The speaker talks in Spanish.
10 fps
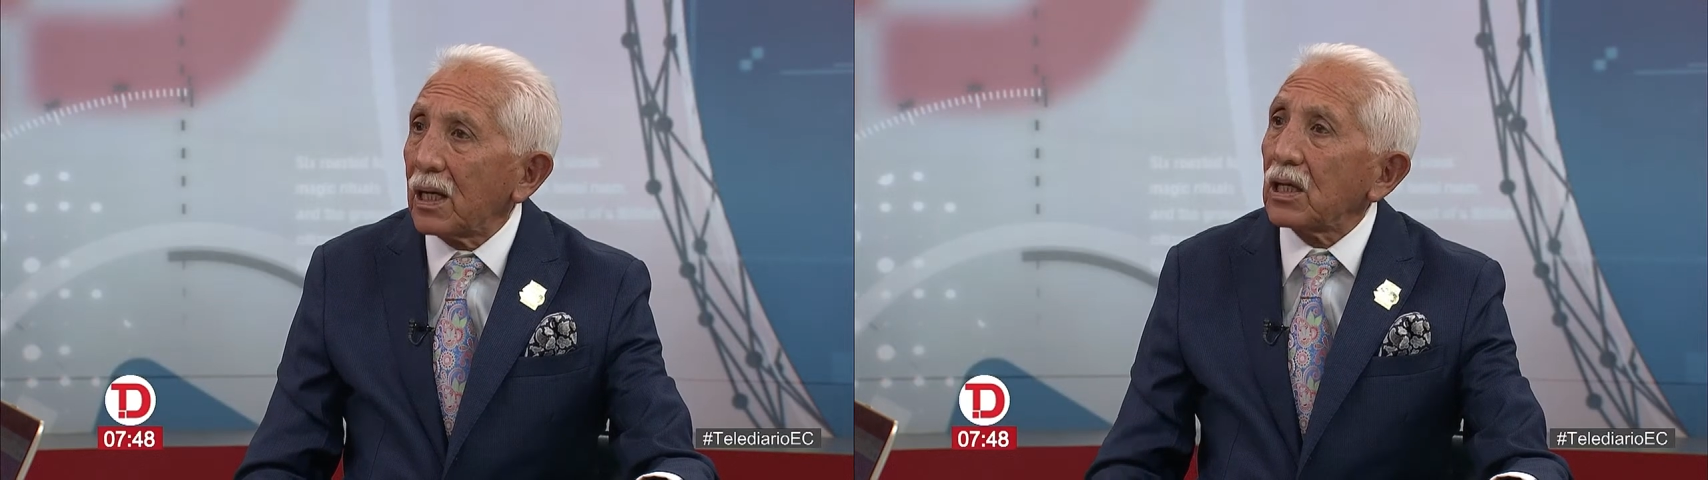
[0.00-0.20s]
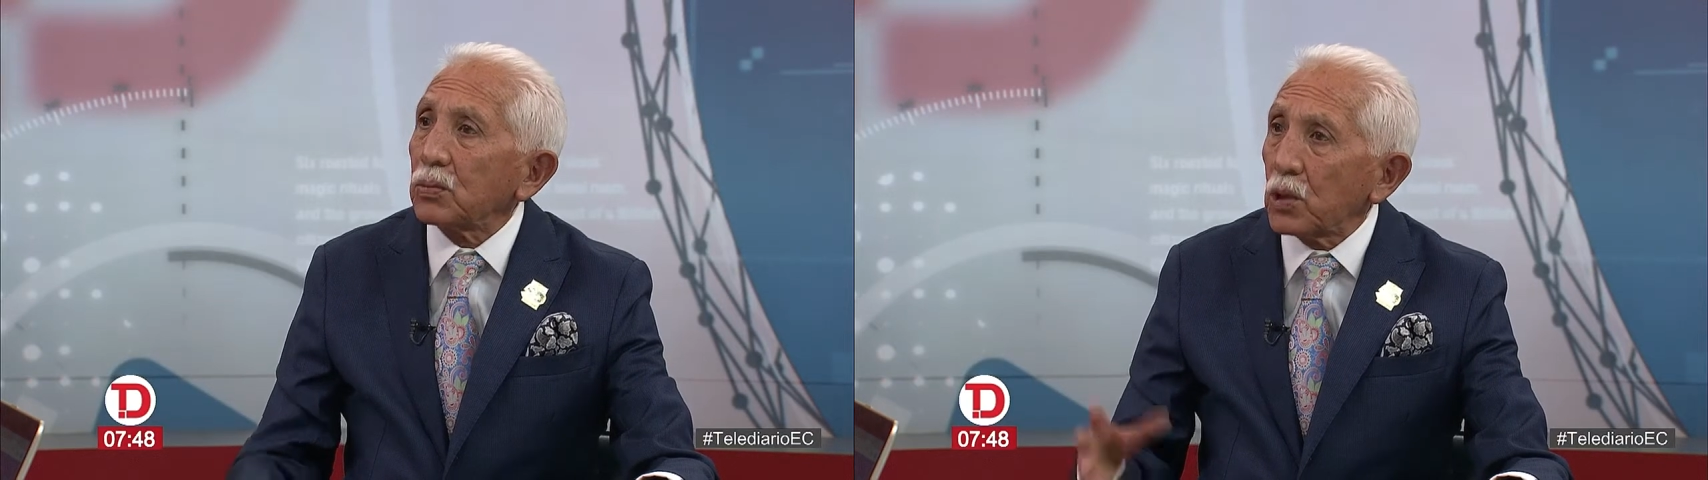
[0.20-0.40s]

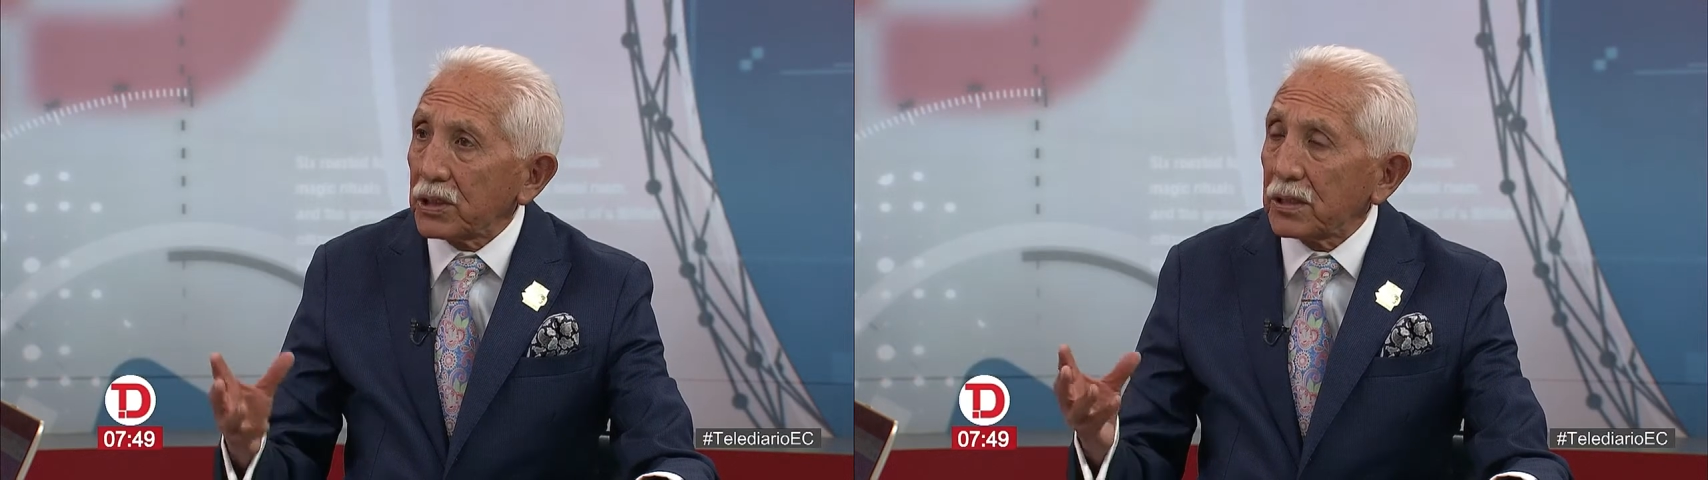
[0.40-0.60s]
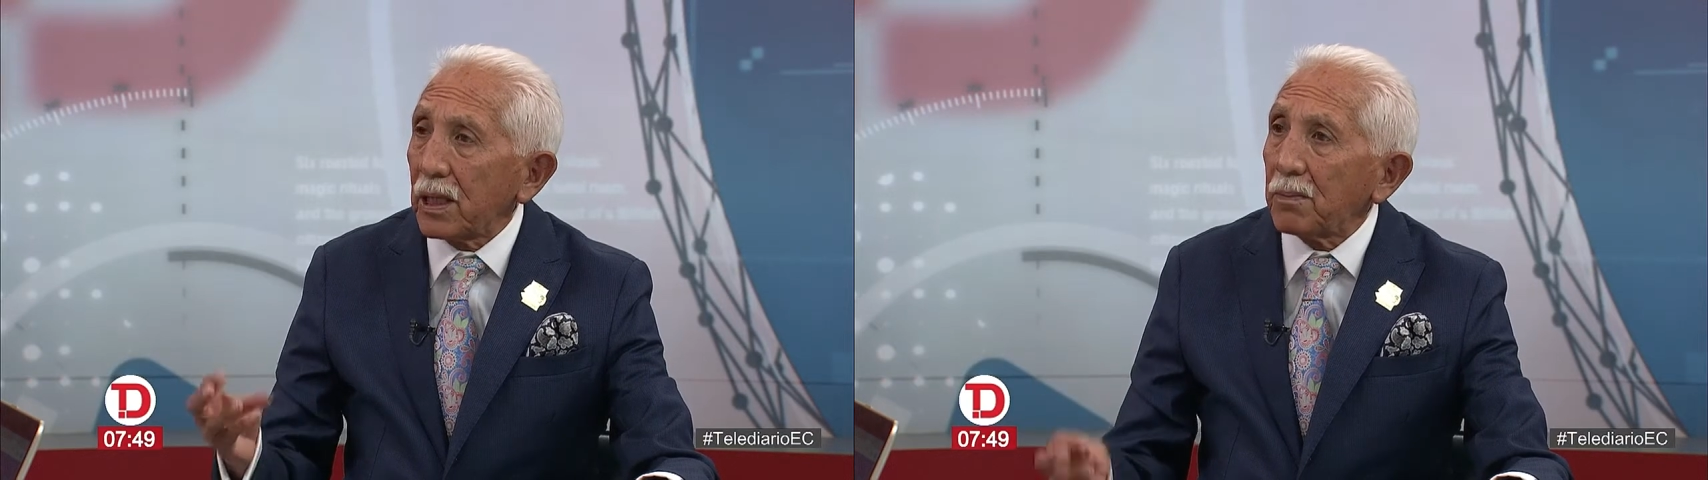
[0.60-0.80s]
a las
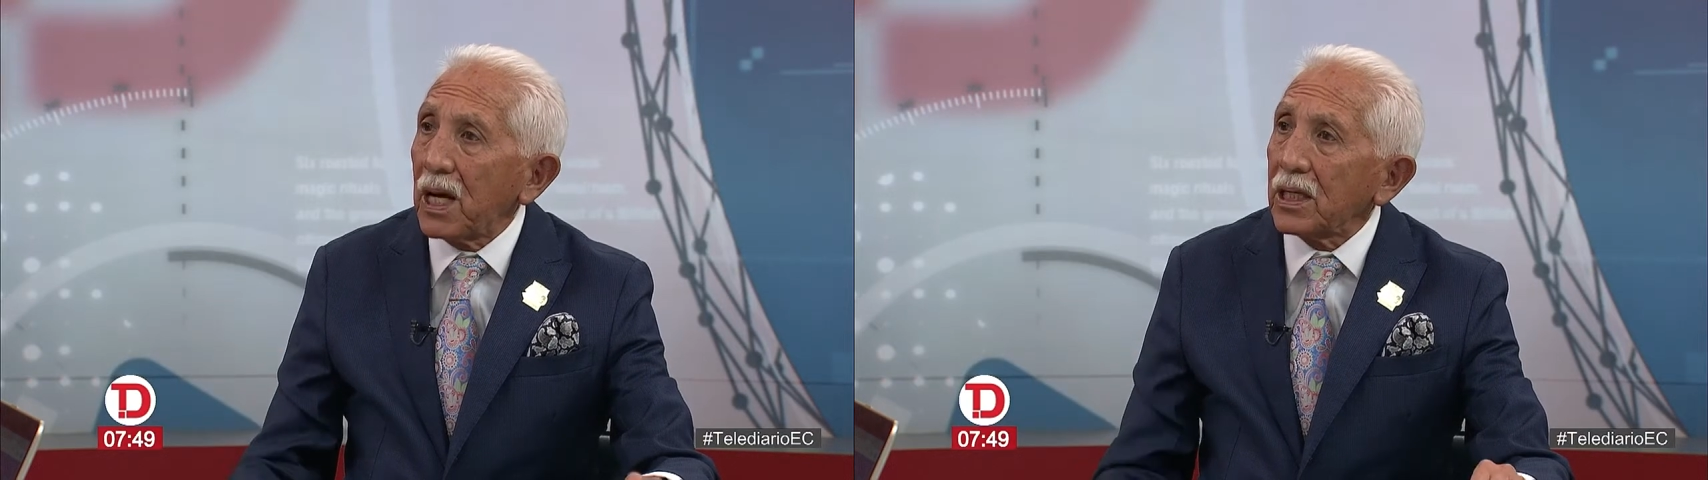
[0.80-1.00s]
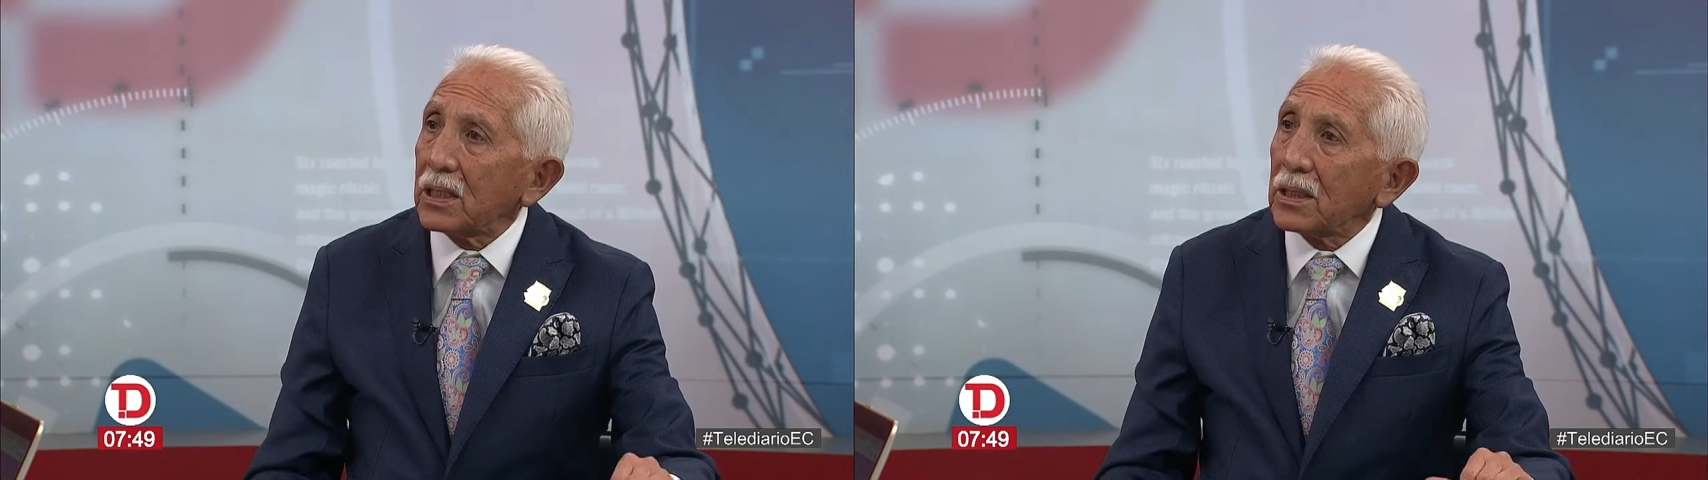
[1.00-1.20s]
Fuerzas
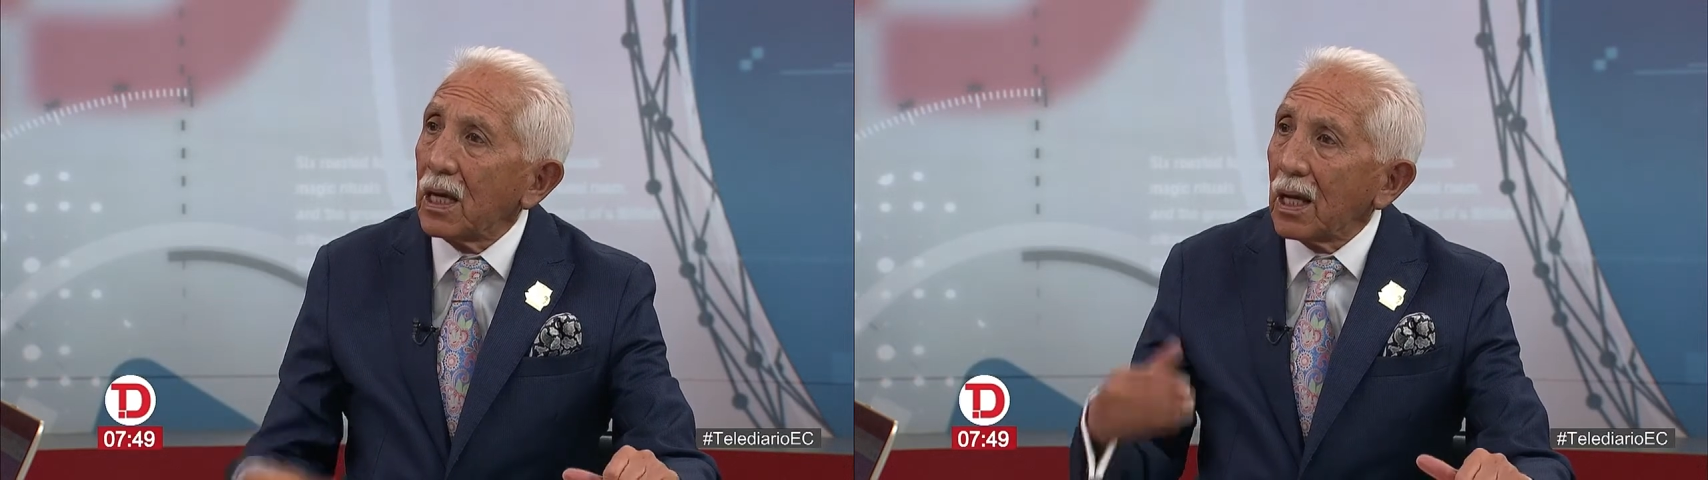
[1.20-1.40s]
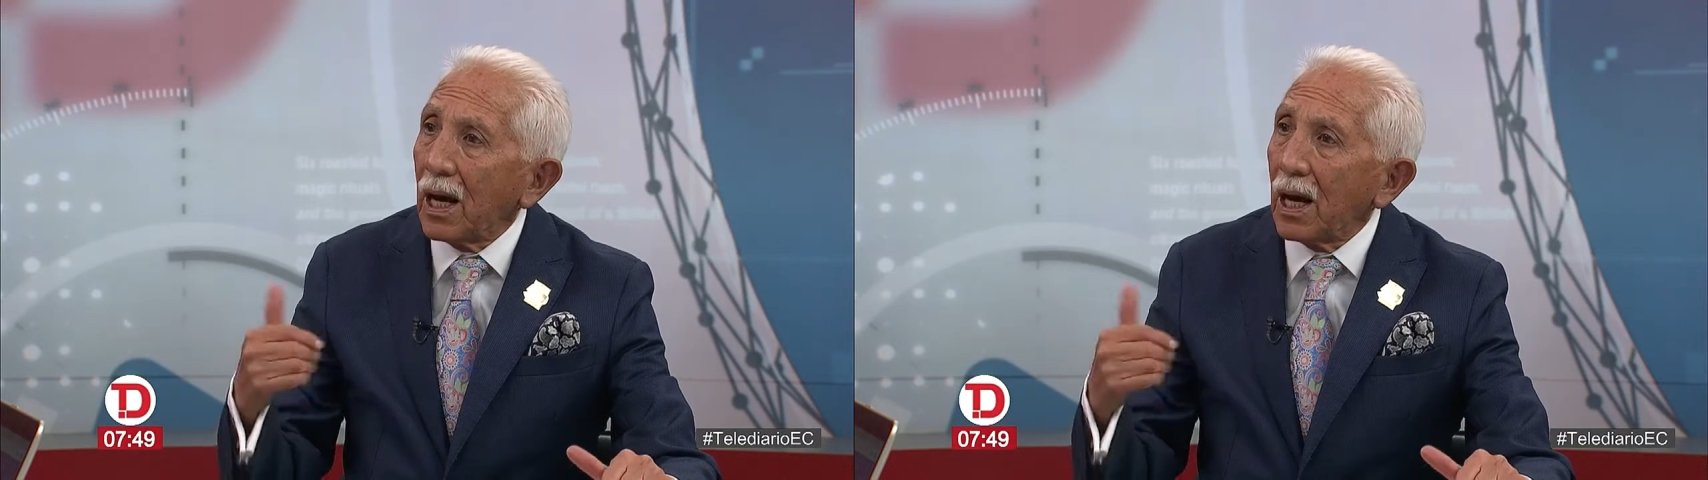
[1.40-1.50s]
Armadas,